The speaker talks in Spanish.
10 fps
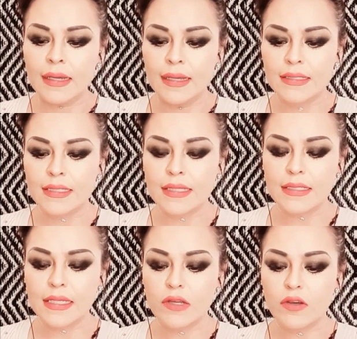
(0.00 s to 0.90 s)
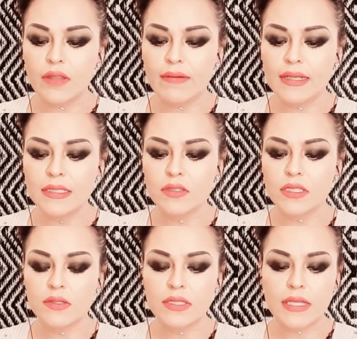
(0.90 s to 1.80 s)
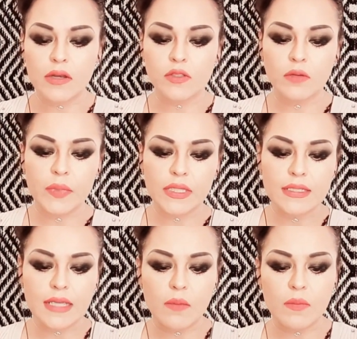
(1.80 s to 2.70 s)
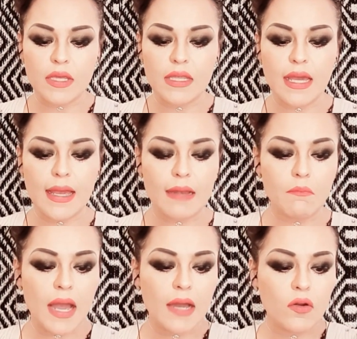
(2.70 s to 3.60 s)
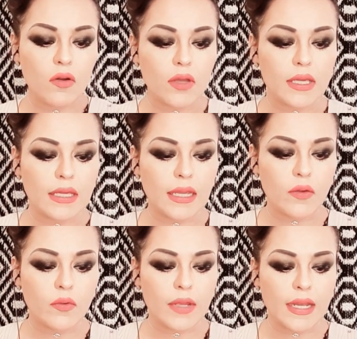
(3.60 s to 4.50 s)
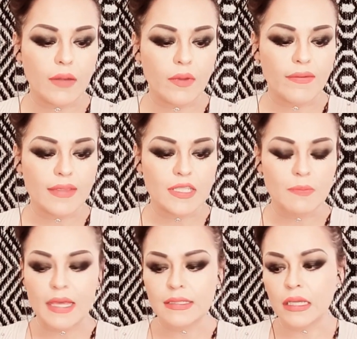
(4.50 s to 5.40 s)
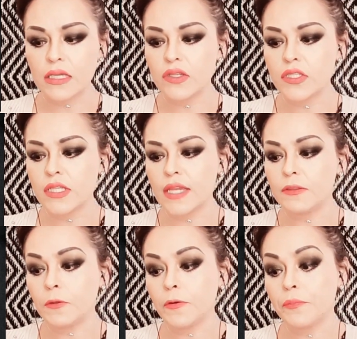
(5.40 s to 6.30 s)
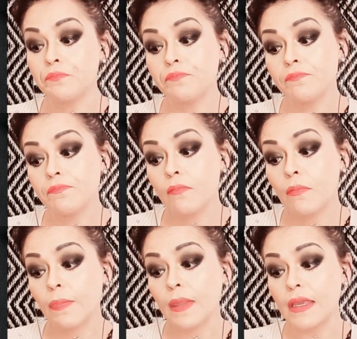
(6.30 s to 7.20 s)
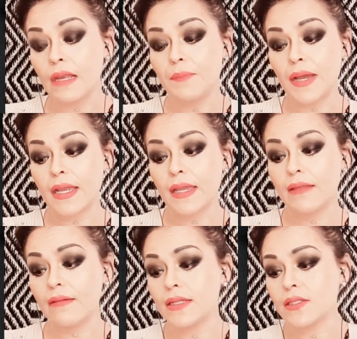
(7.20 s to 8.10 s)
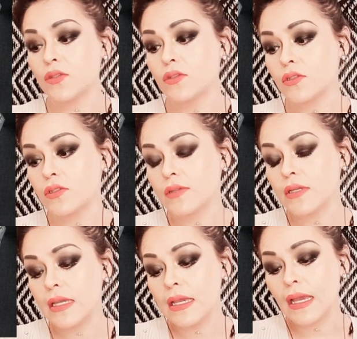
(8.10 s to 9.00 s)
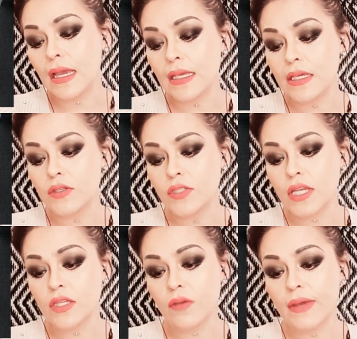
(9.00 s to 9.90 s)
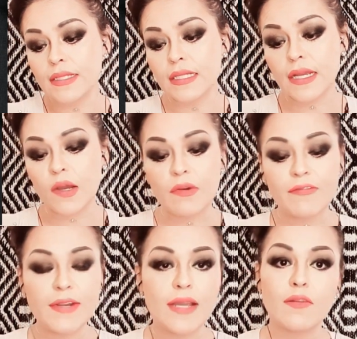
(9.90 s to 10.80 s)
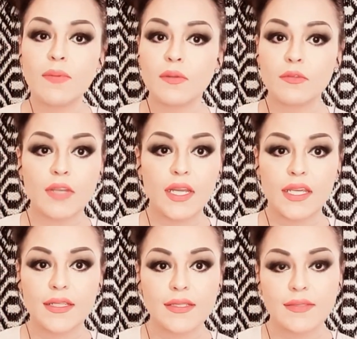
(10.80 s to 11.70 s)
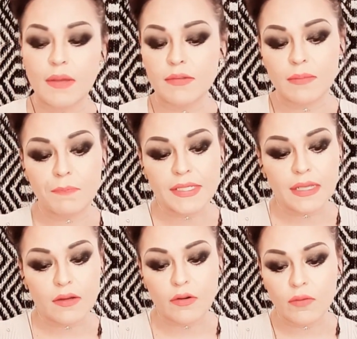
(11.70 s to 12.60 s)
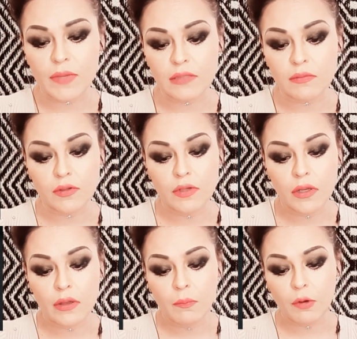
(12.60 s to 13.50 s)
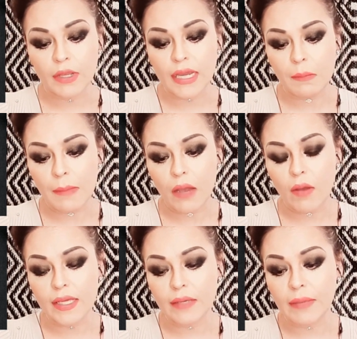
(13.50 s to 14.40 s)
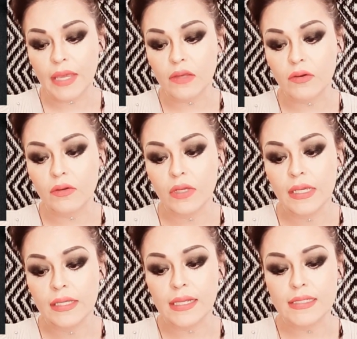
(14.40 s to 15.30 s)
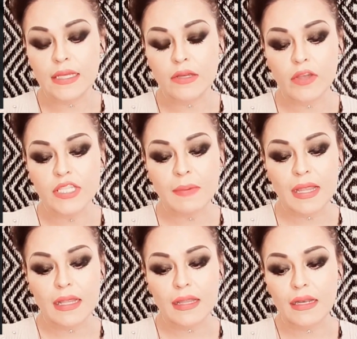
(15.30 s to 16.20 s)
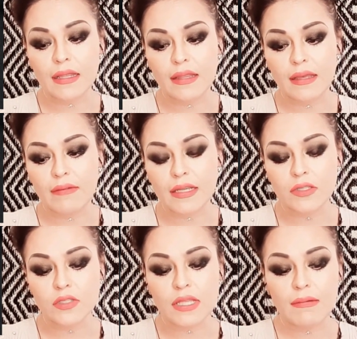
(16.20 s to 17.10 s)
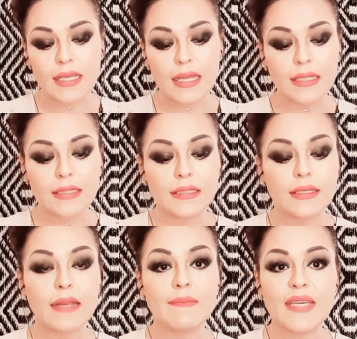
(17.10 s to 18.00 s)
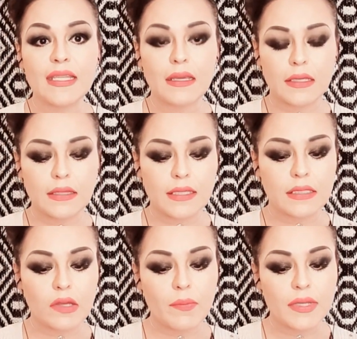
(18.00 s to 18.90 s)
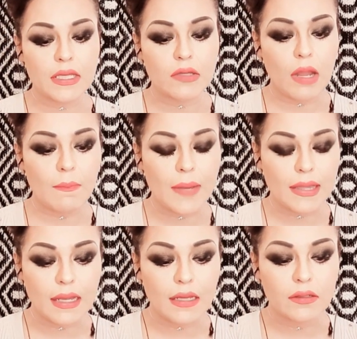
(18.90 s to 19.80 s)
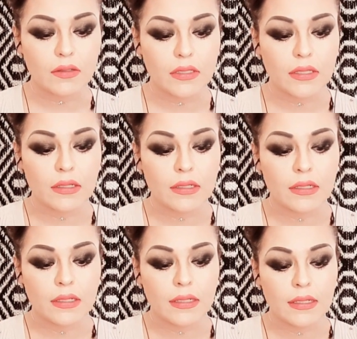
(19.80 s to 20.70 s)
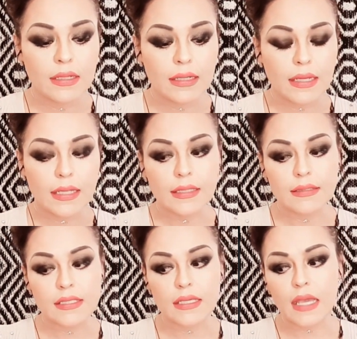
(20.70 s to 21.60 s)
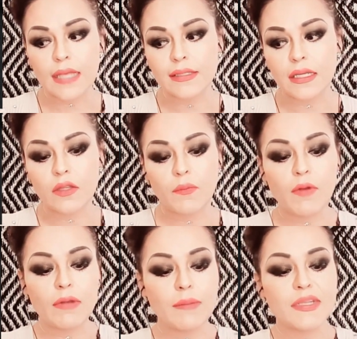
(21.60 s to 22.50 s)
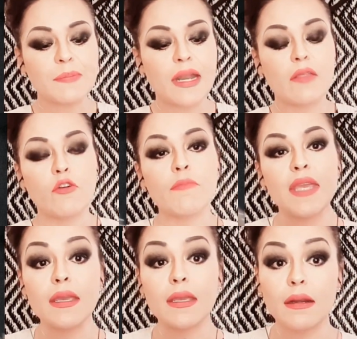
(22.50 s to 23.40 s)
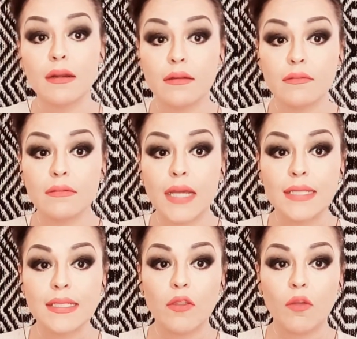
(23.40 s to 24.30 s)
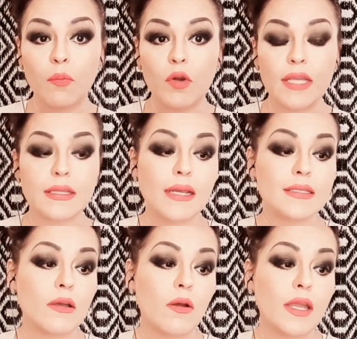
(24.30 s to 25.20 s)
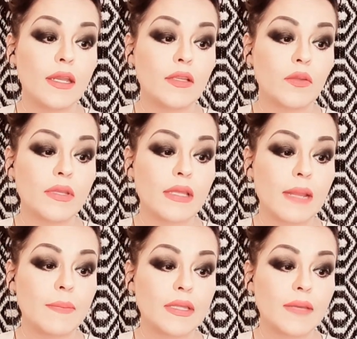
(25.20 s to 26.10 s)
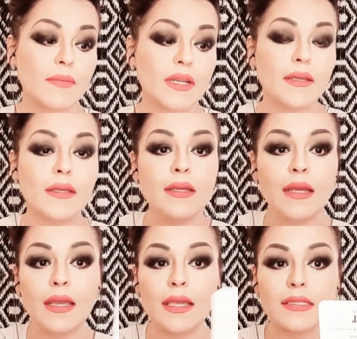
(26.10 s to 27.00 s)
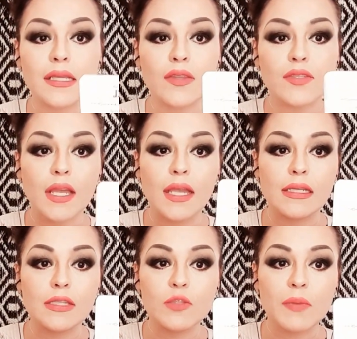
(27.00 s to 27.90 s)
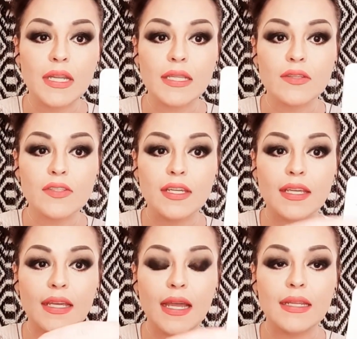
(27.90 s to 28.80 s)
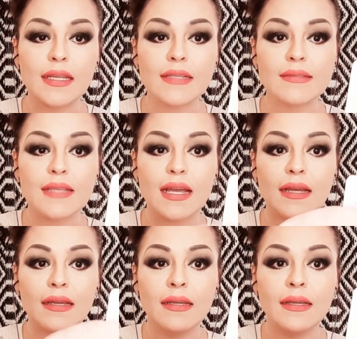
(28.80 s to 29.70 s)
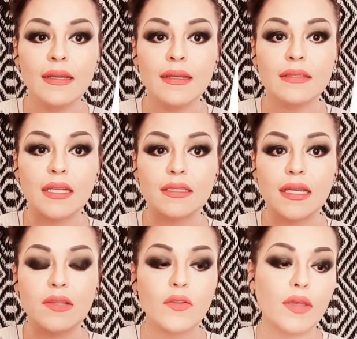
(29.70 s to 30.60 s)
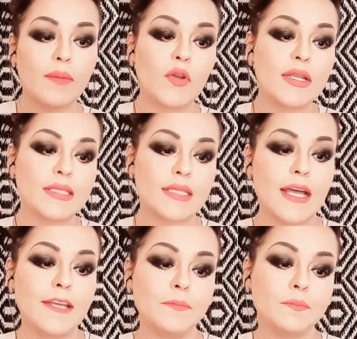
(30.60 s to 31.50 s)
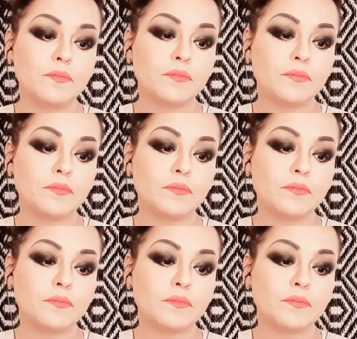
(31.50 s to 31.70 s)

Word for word: Este es el 5 de bastos. Esto es celos, competencia y envidia. El mago y el, nueve 9 de espadas. Aquí yo siento... Y el paje de bastos. Aquí yo siento y van a decir que como friego, pero brujerías. Vamos a empezar con lo mismo. Porque el mago aquí en medio y el 5 de, de, bastos habla de que alguien te tiene envidia y que te ha estado metiendo la pata. Y si has tenido problemas para dormir, ha sido porque te han estado queriendo meter la pata. Mira, aquí están dos angelitos peleándose y alguien está tratando de molestar.